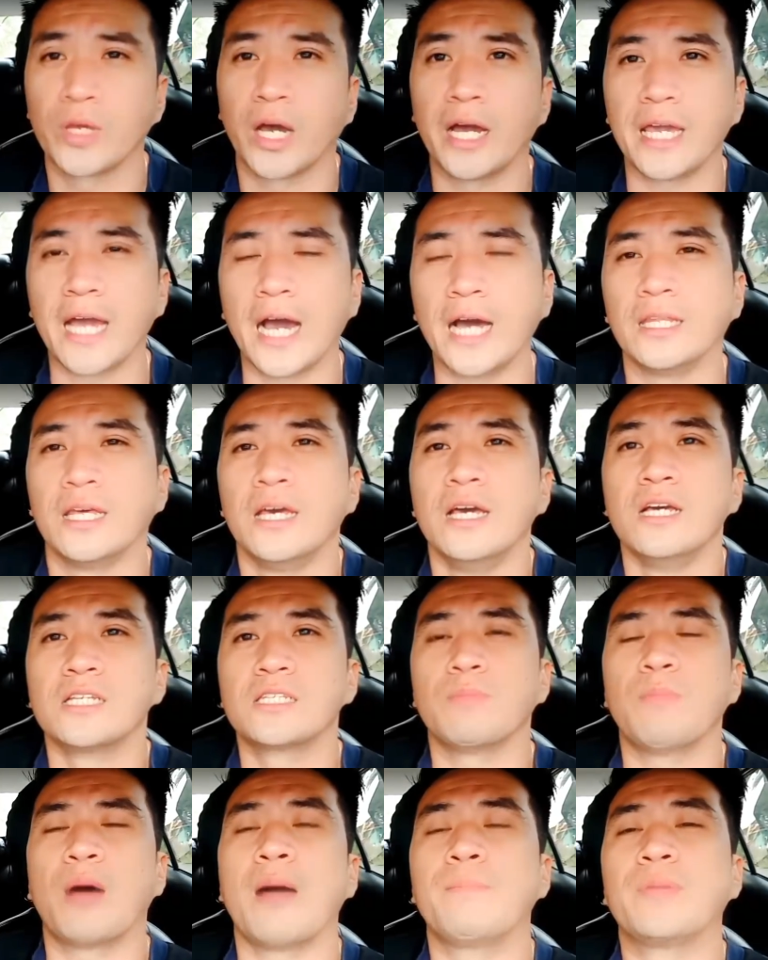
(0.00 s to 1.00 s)
Ayan,
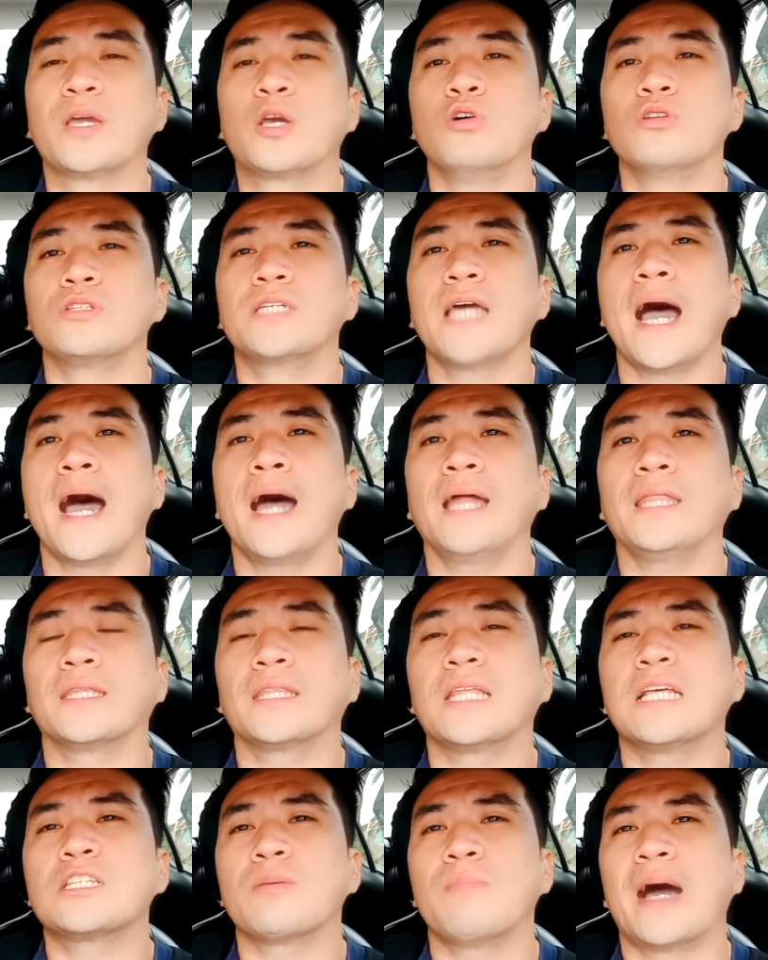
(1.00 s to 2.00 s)
sa mga bigo dyan and then sa